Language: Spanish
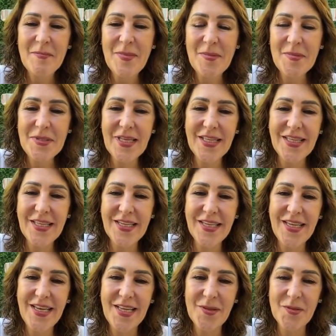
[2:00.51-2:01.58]
Vamos a
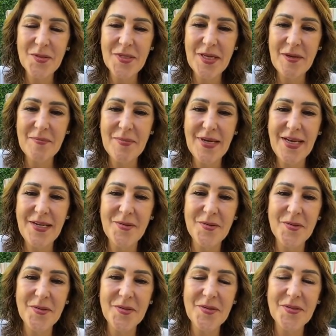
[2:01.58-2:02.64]
tener a tus
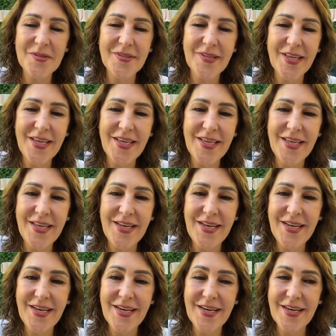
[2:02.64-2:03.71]
hermanos
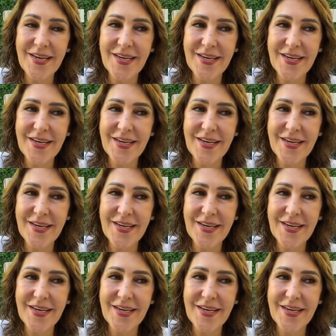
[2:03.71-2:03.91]
el